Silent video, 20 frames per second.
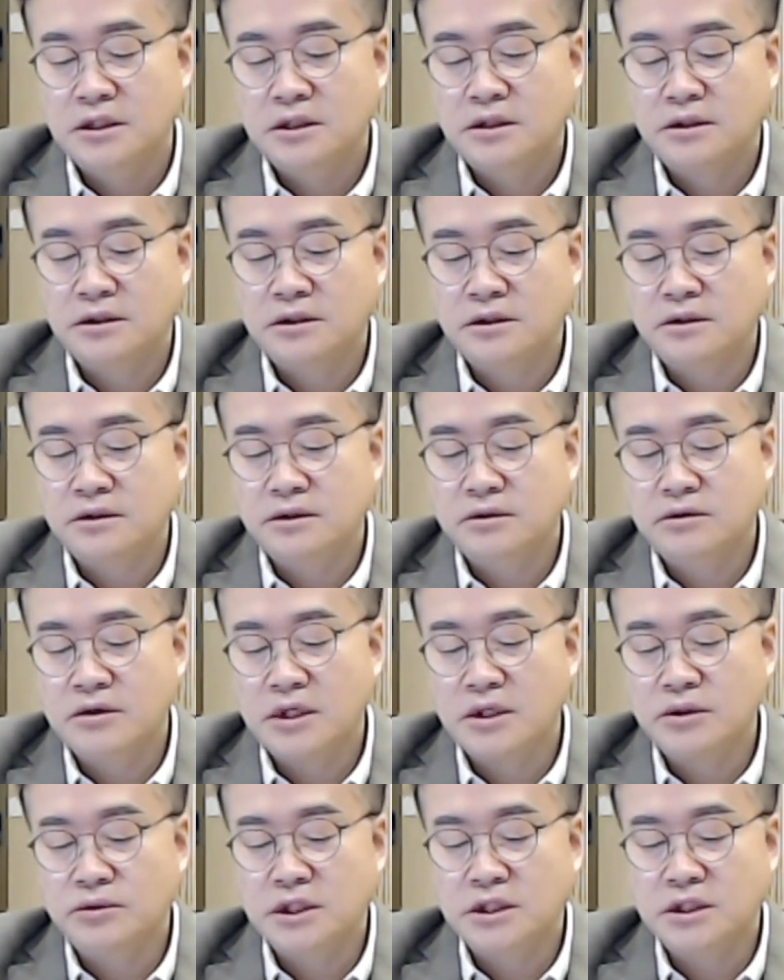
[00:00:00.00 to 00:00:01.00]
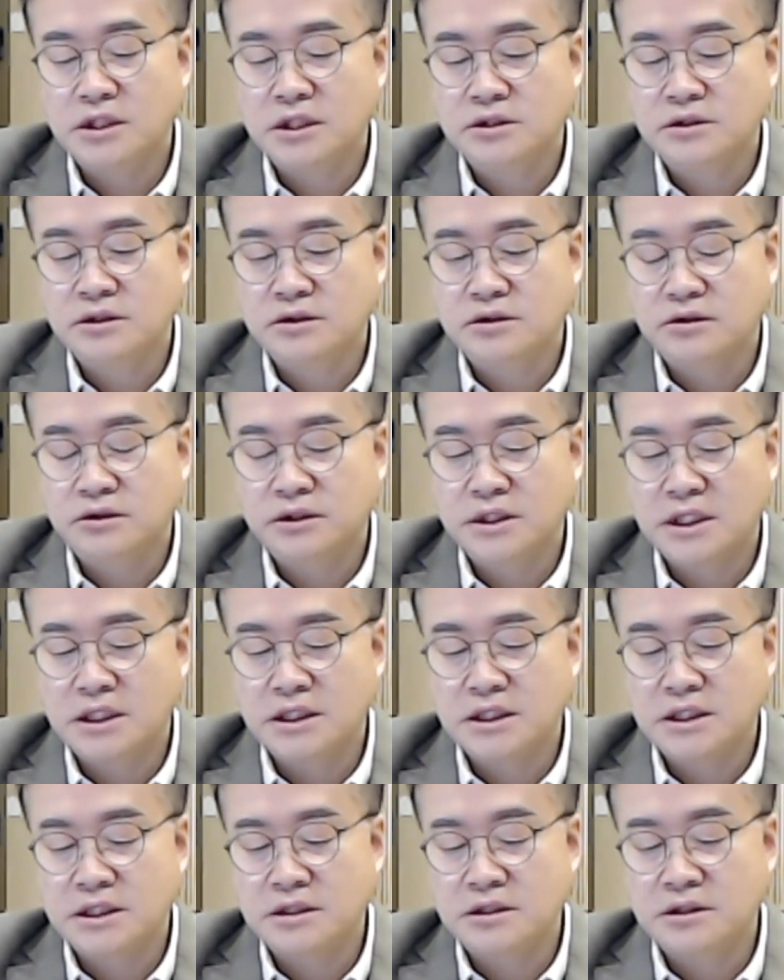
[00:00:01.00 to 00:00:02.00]
어, 꽤 오래됐죠. 거의 한
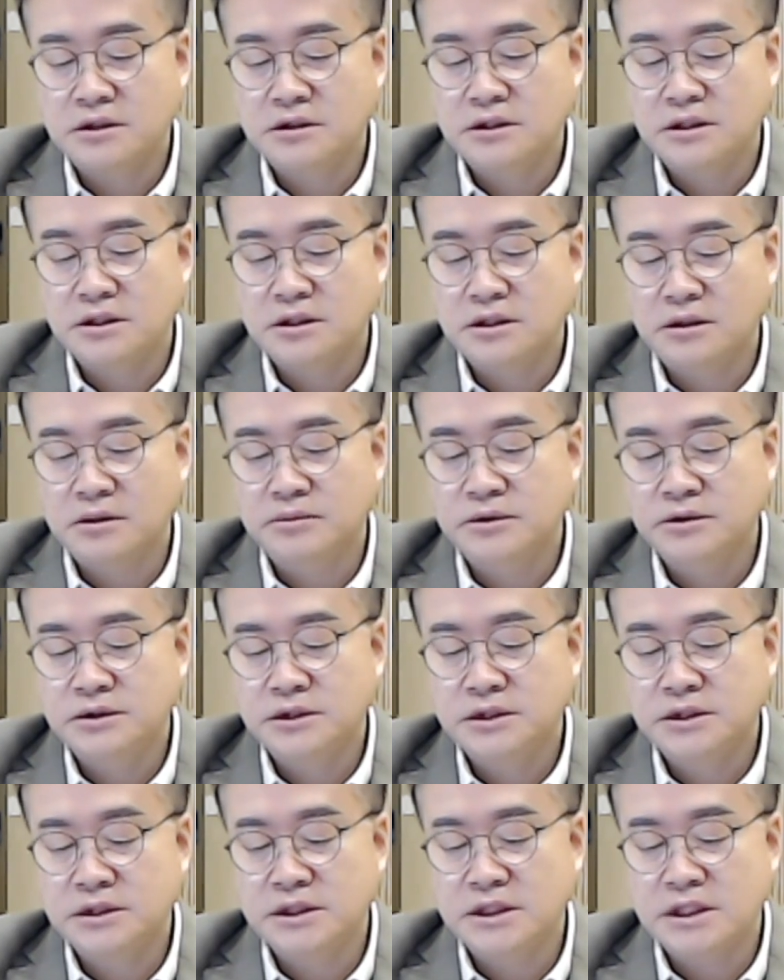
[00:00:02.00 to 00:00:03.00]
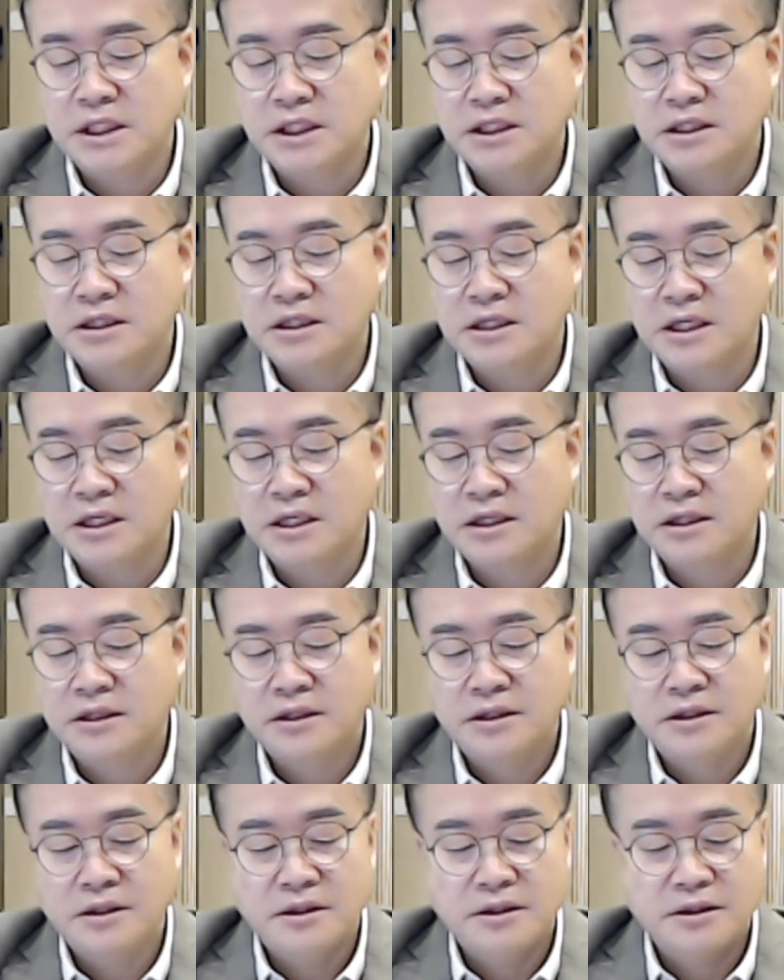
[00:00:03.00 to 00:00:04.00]
1년 넘은 얘긴데,
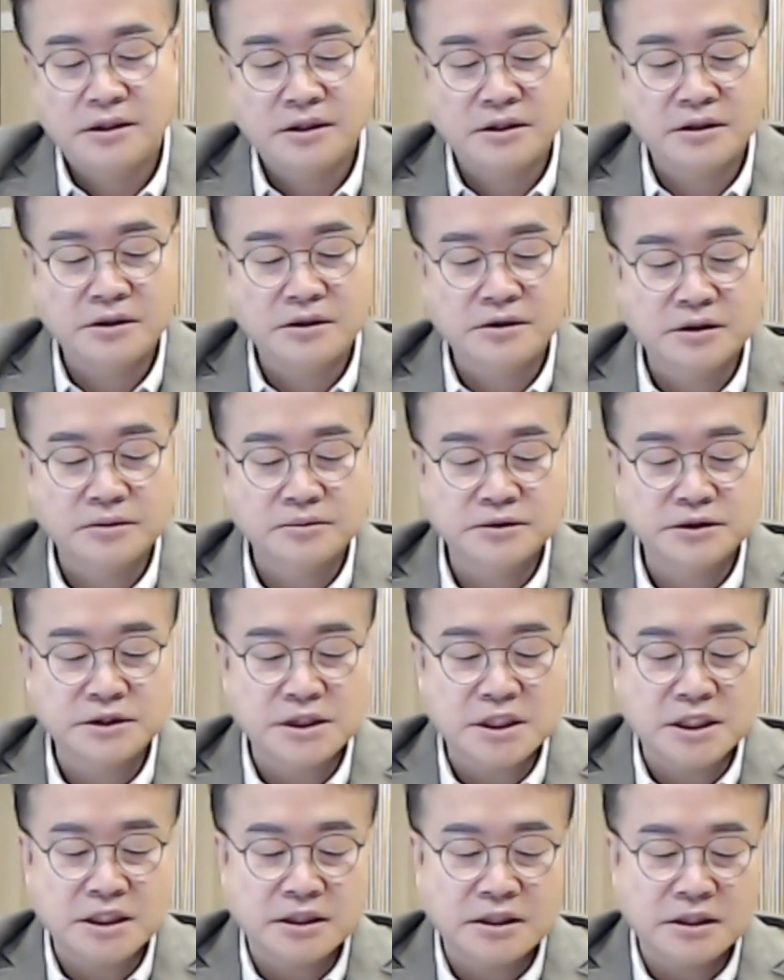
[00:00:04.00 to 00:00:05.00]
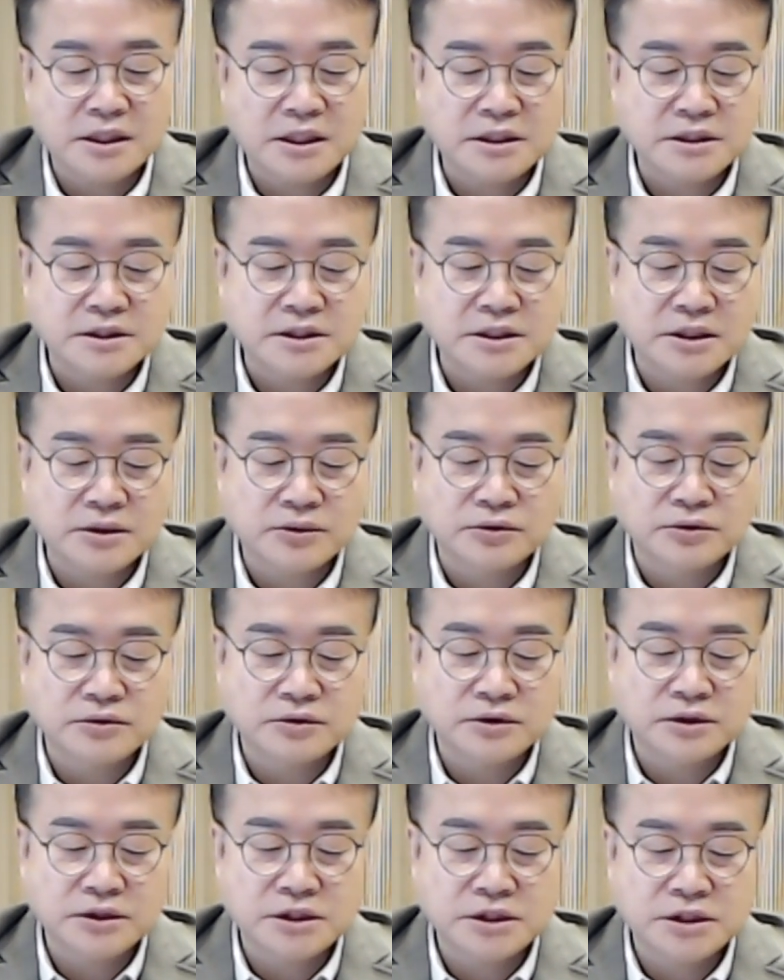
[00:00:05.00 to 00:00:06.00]
1년 넘은 얘긴데, 이제 오,
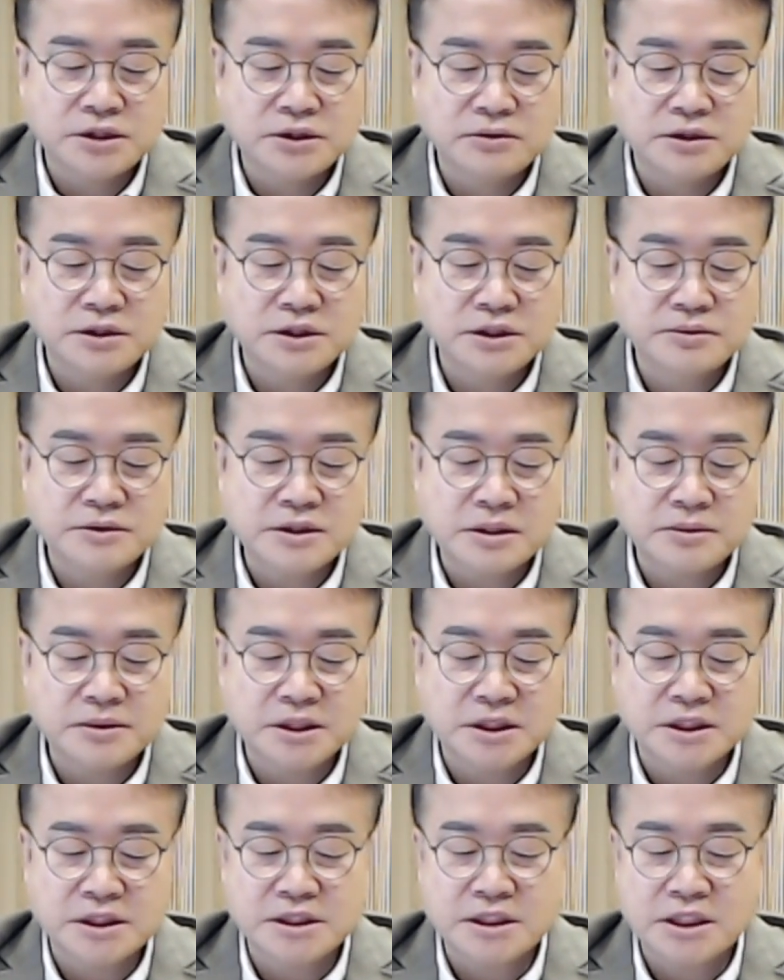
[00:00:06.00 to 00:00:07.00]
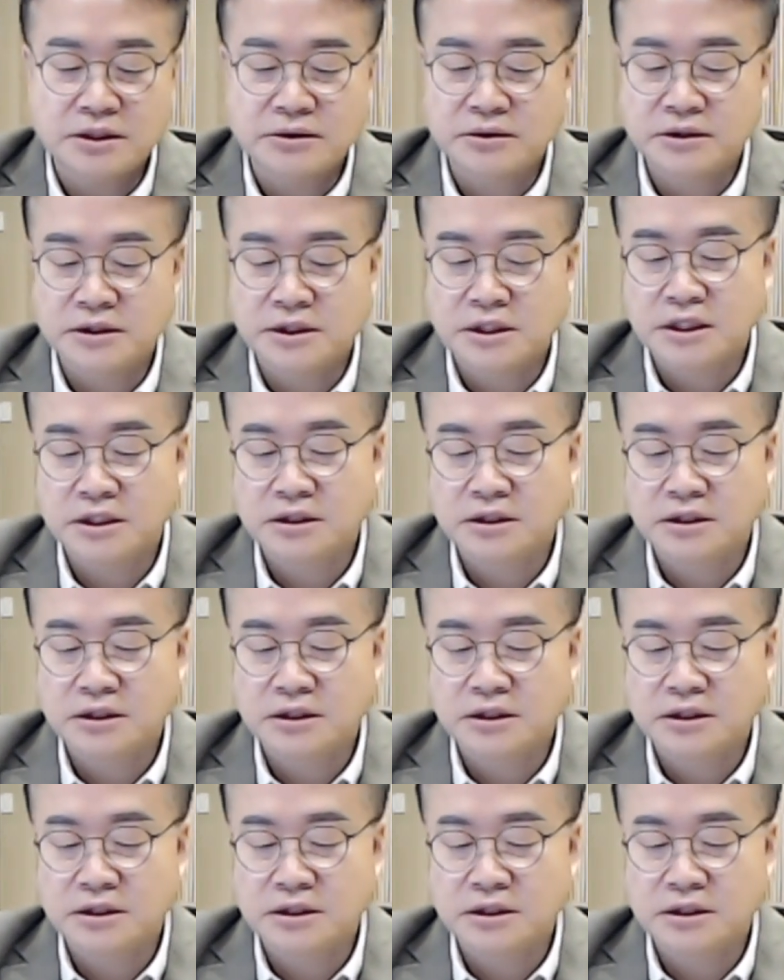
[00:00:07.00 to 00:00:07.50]
10월 23일 기사로 이렇게